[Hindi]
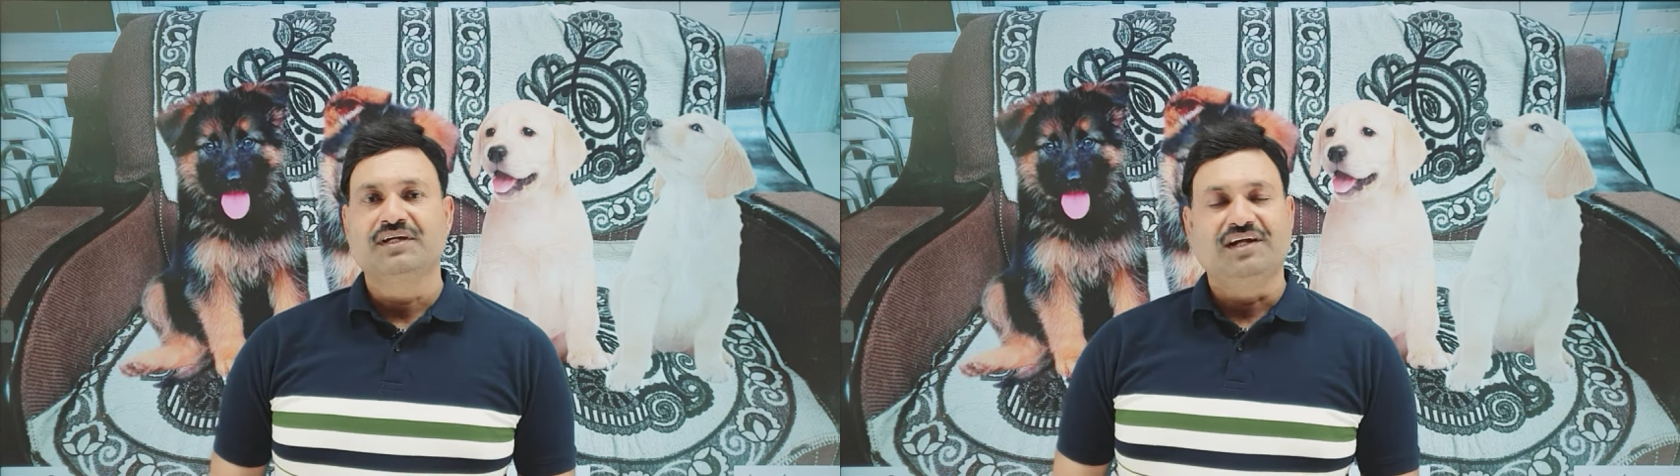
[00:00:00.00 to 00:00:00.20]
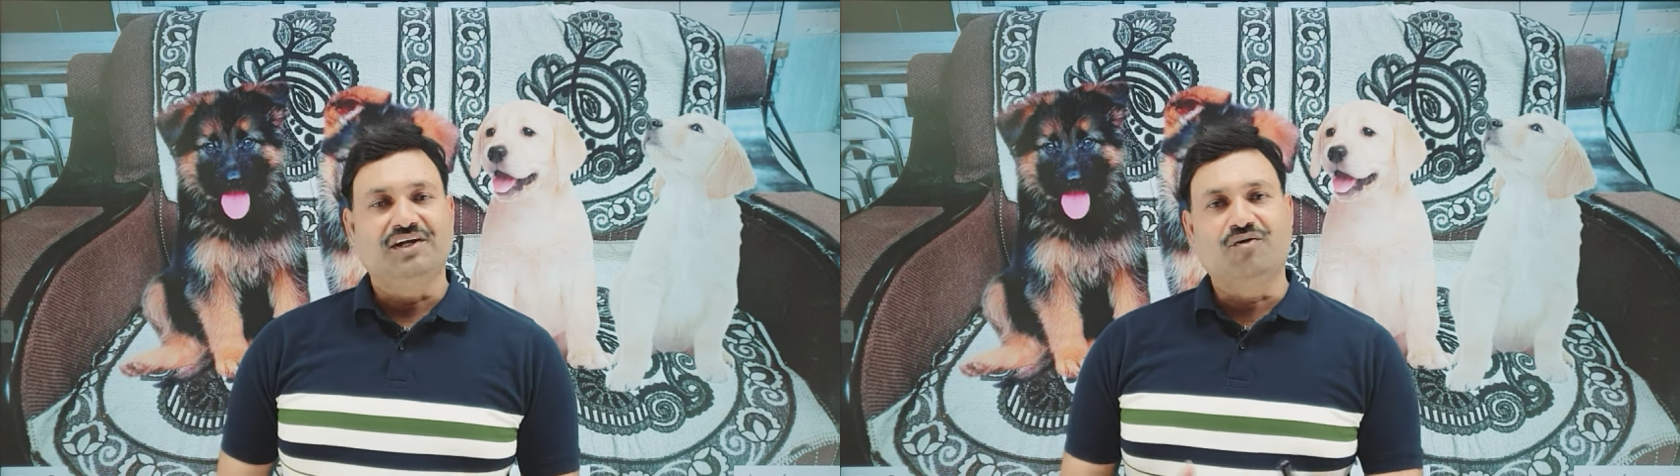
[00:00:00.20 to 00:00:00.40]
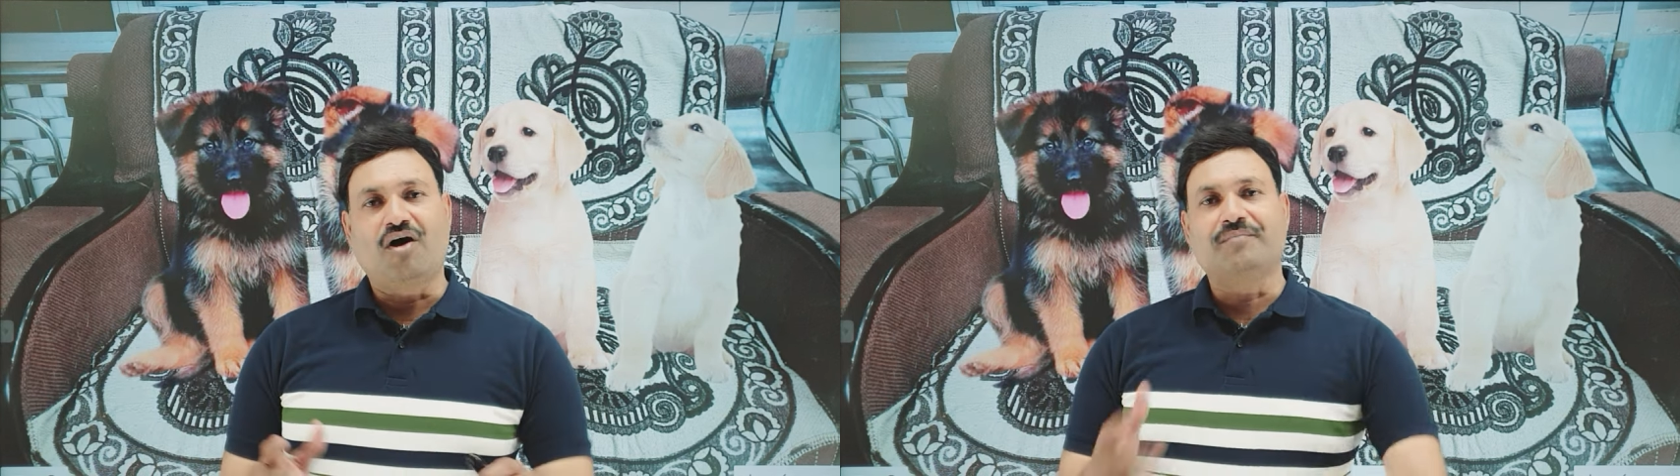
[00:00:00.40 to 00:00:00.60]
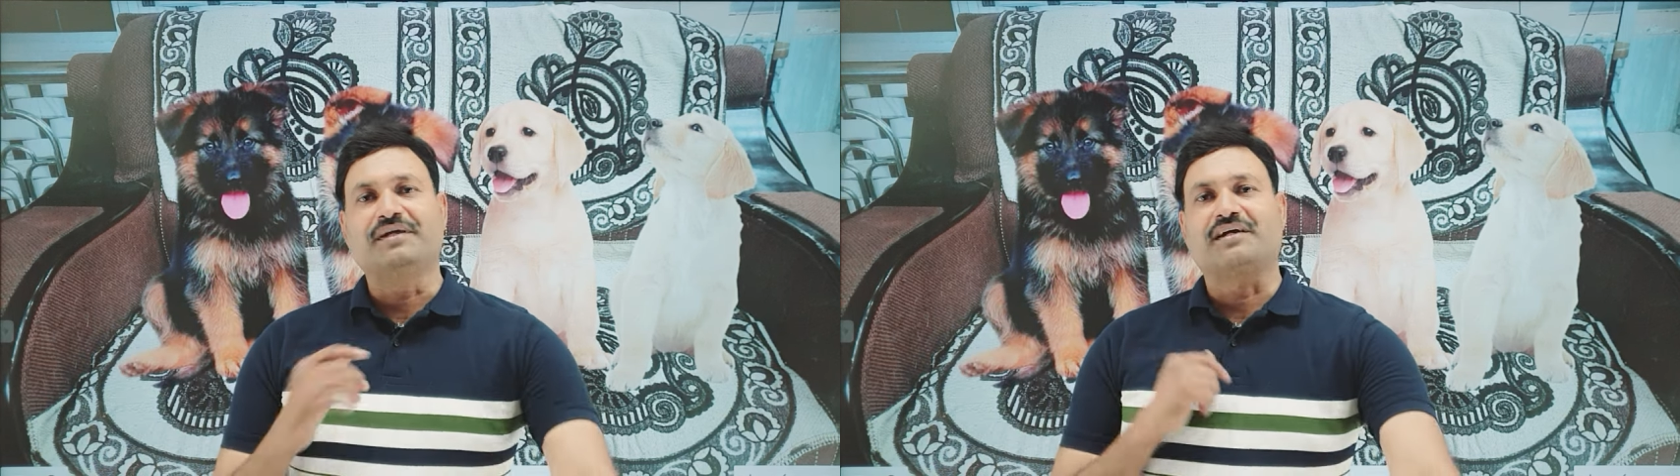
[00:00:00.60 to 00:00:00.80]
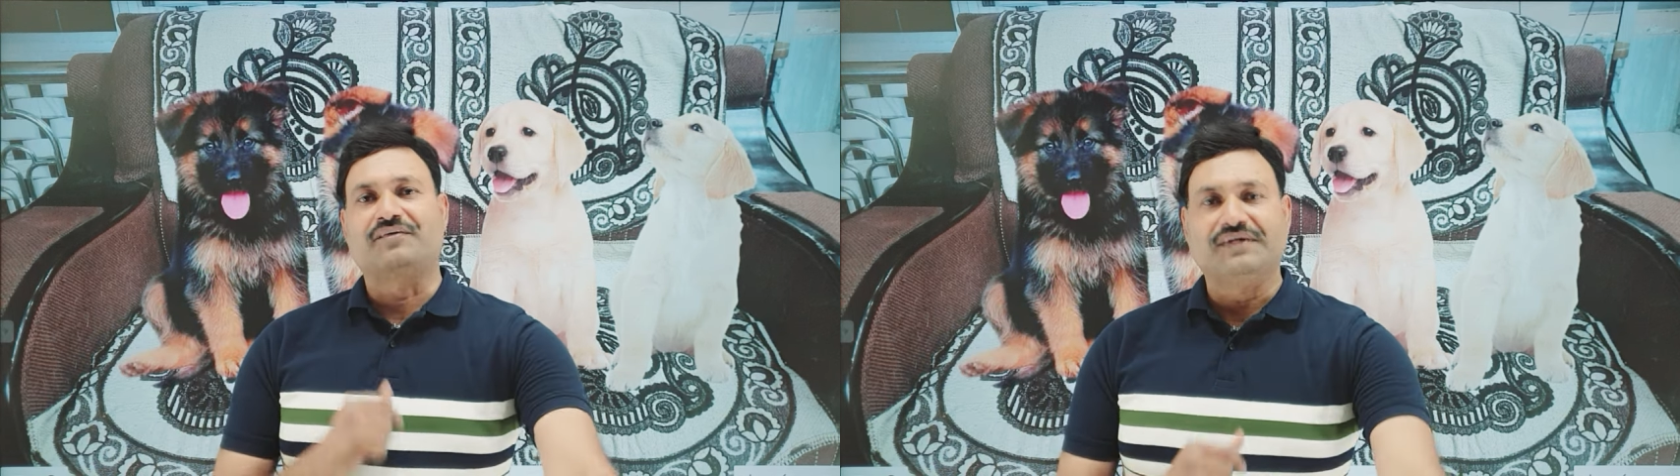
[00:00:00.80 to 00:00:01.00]

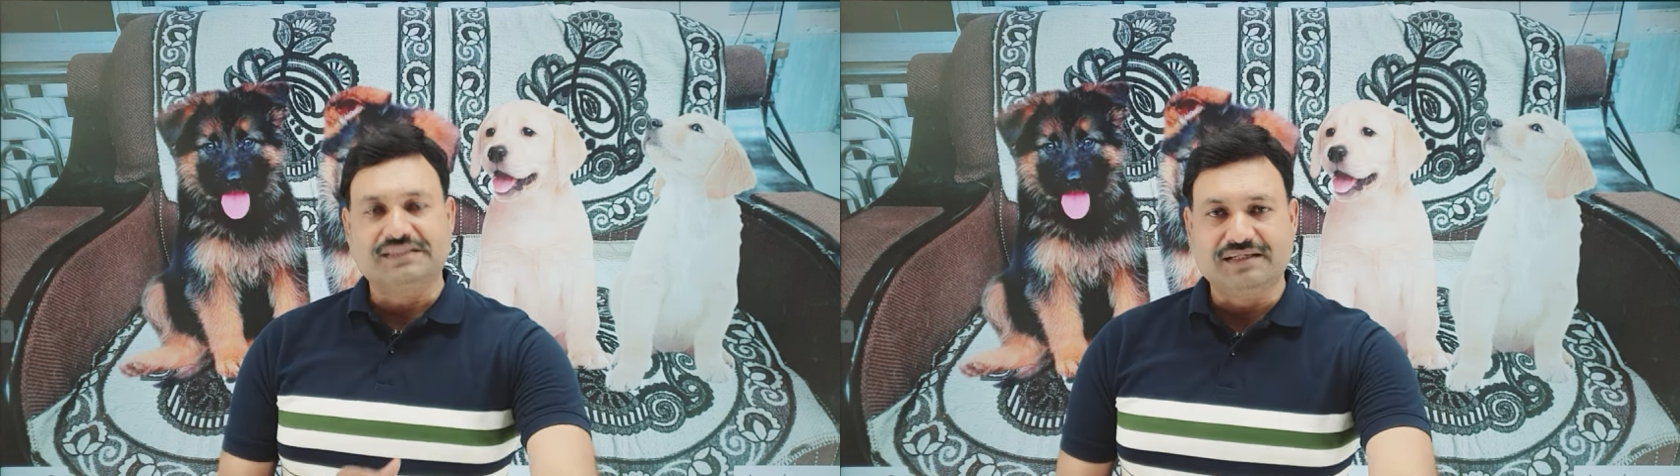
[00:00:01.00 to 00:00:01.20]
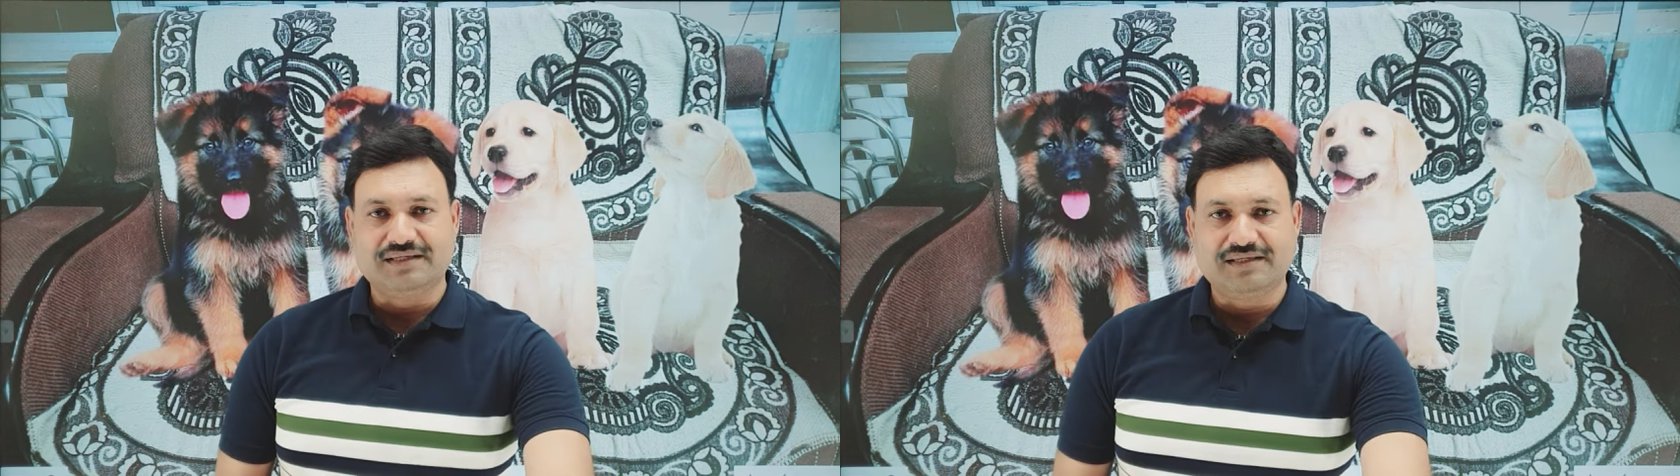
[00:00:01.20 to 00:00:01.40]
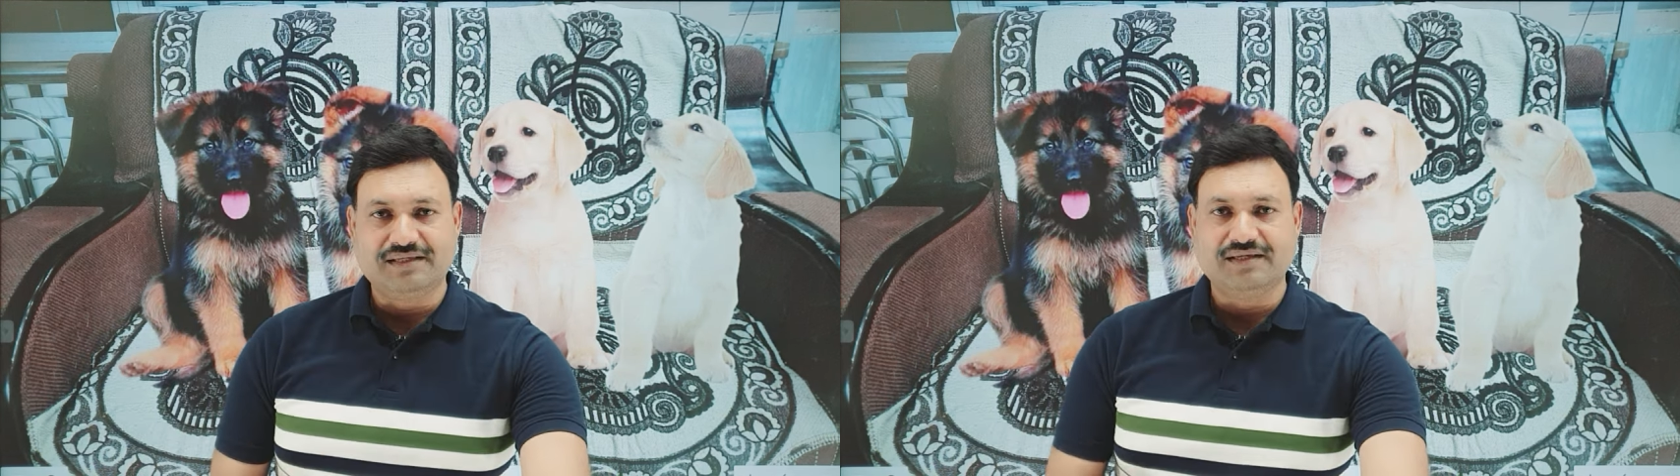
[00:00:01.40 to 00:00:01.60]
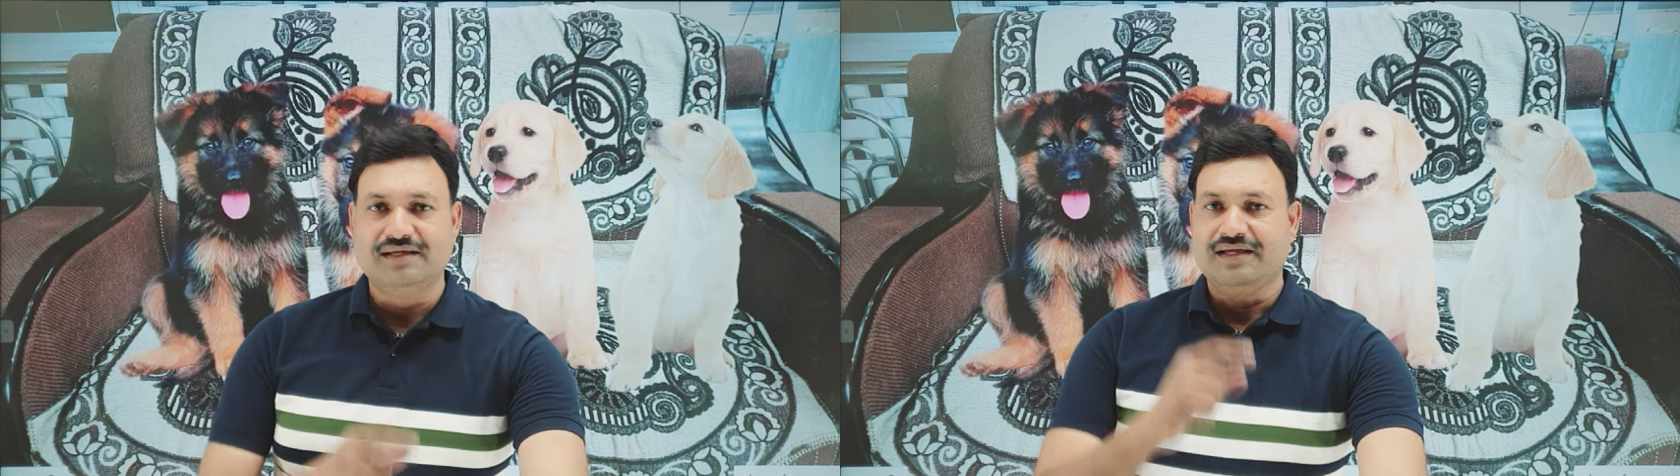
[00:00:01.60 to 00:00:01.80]
डिवॉर्मिंग करवाते नहीं हैं